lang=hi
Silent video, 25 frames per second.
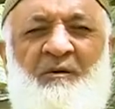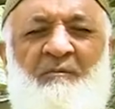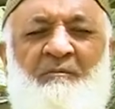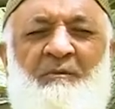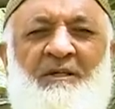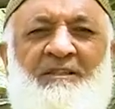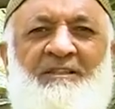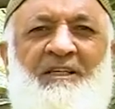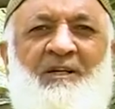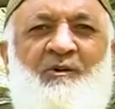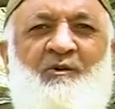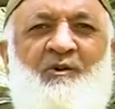
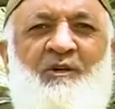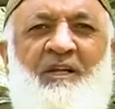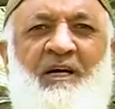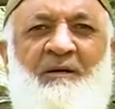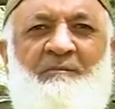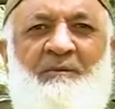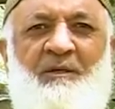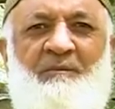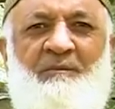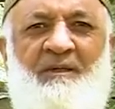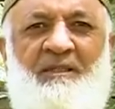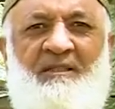मिर्ज़ा
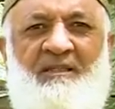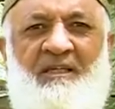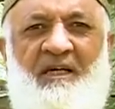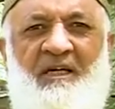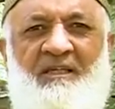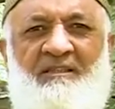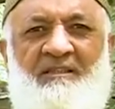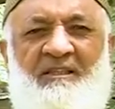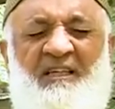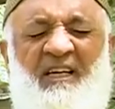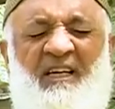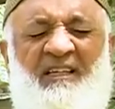गुलाम अहमद
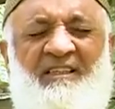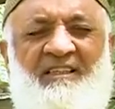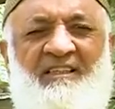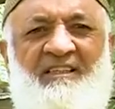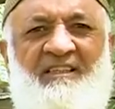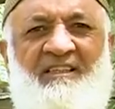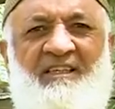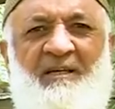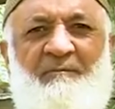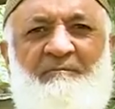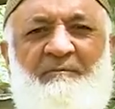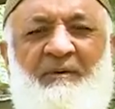कादियानी
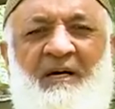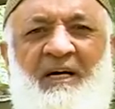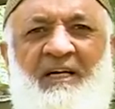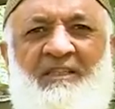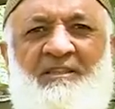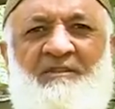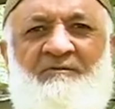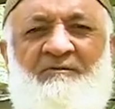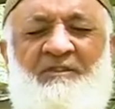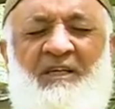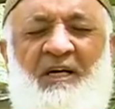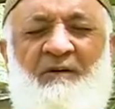के
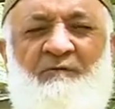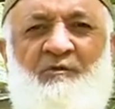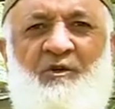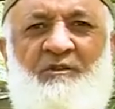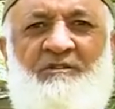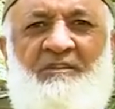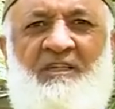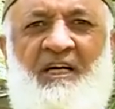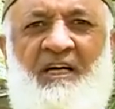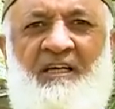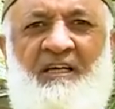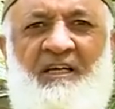पास जब वो
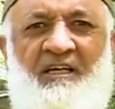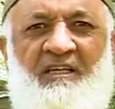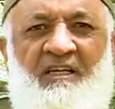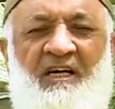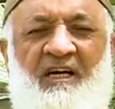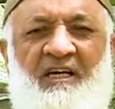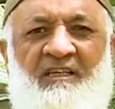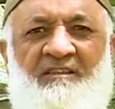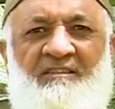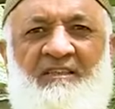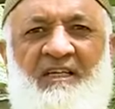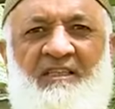सारे
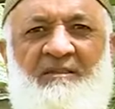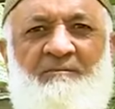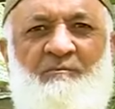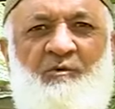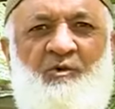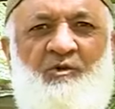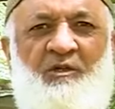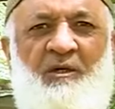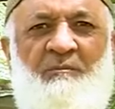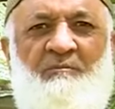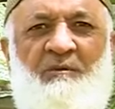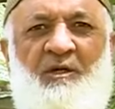कागजात
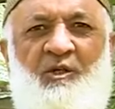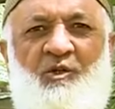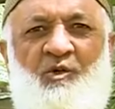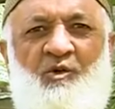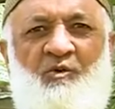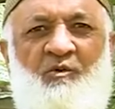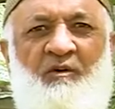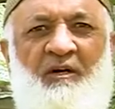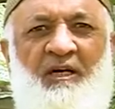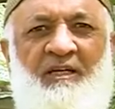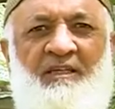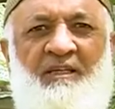मुकम्मल
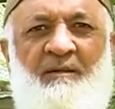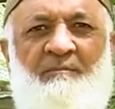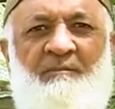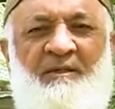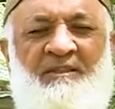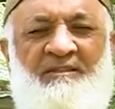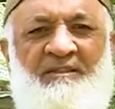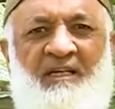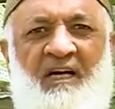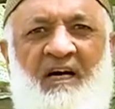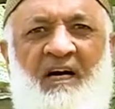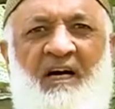करवा के
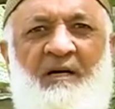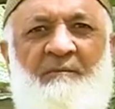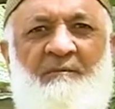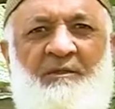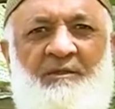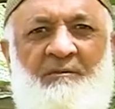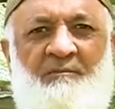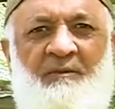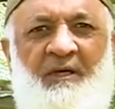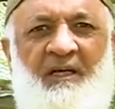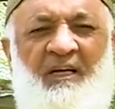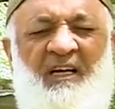मिर्ज़ा
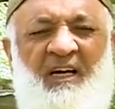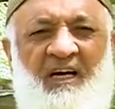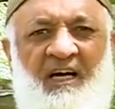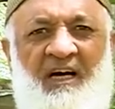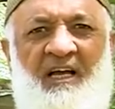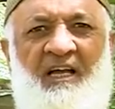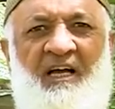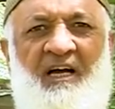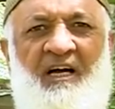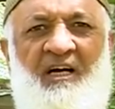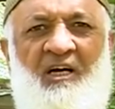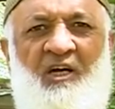अहमद बेग
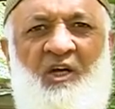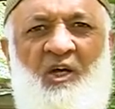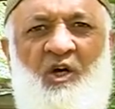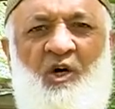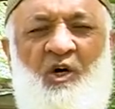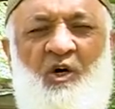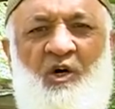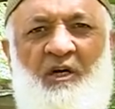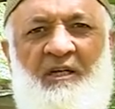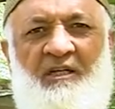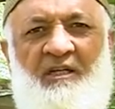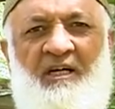आया
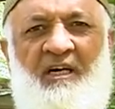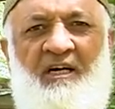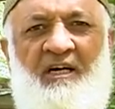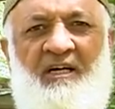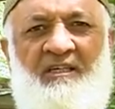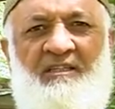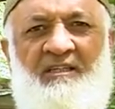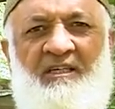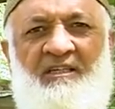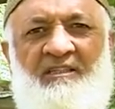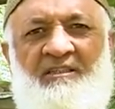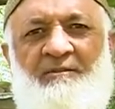और कहा
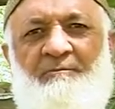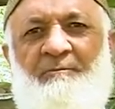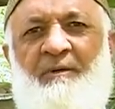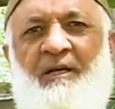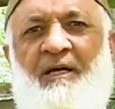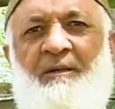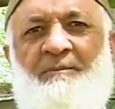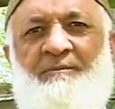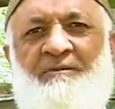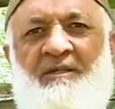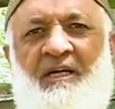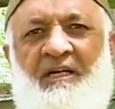कि इस पर
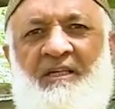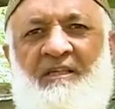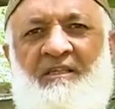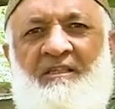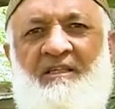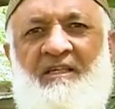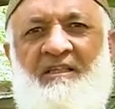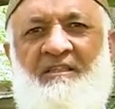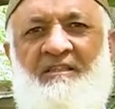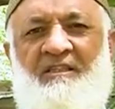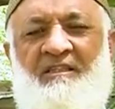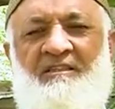आप साइन
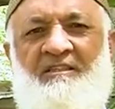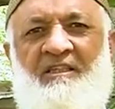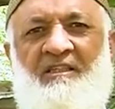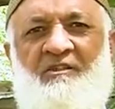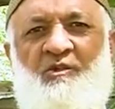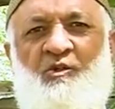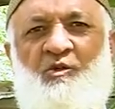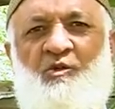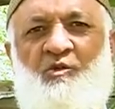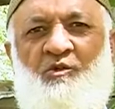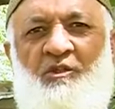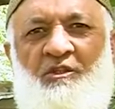कर दें यह
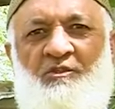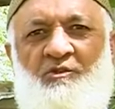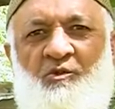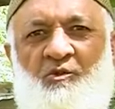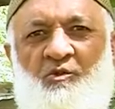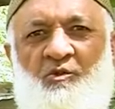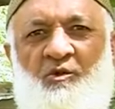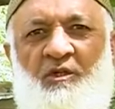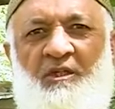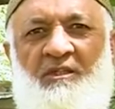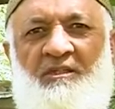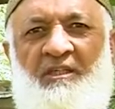कानूनी
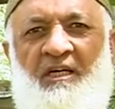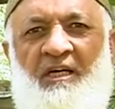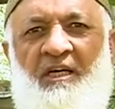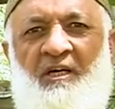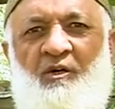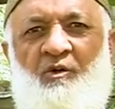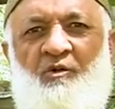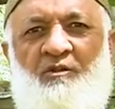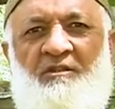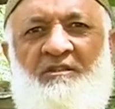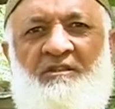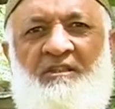ज़रूरत है
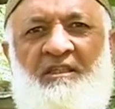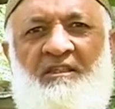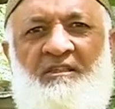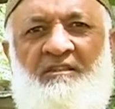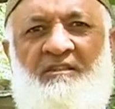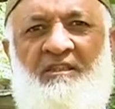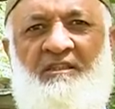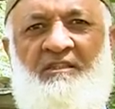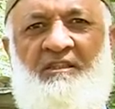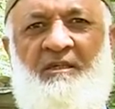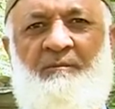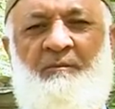और इसके
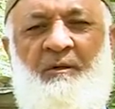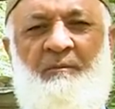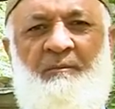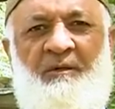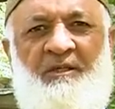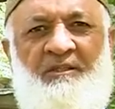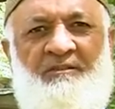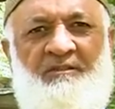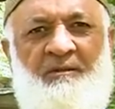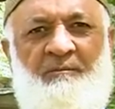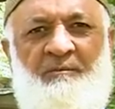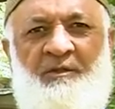नतीजे में
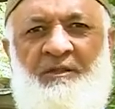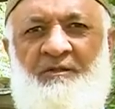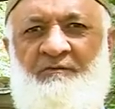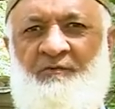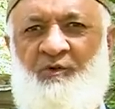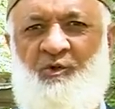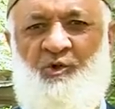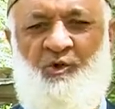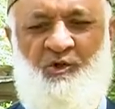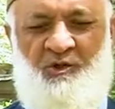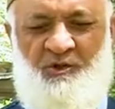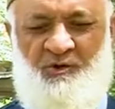मेरी ज़मीन
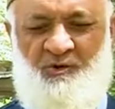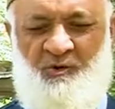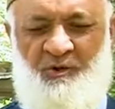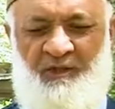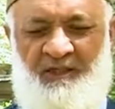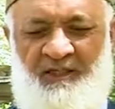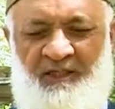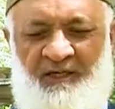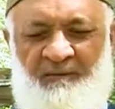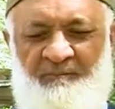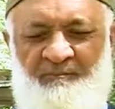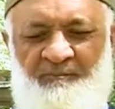फरोख्त
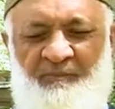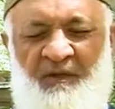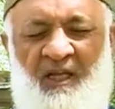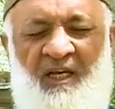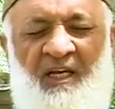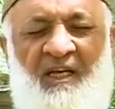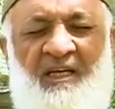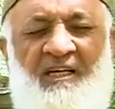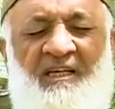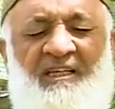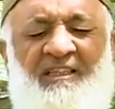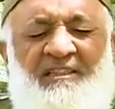होनी है
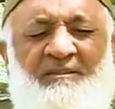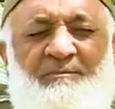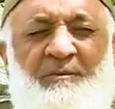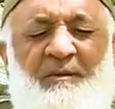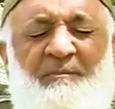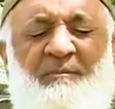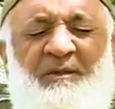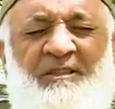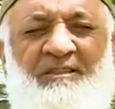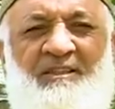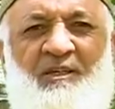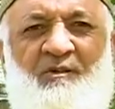इस पर
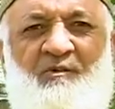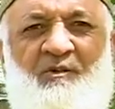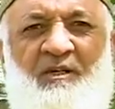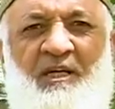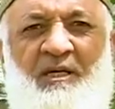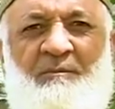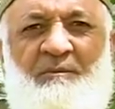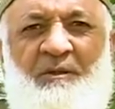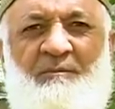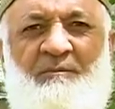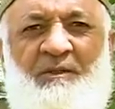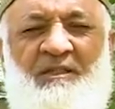मिर्ज़ा
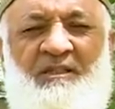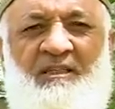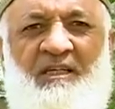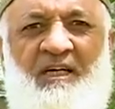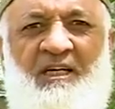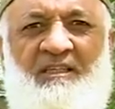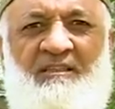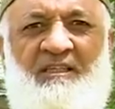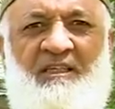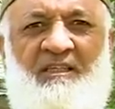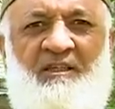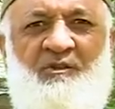गुलाम अहमद
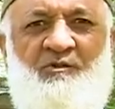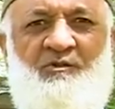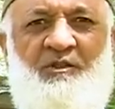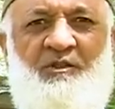कादियानी ने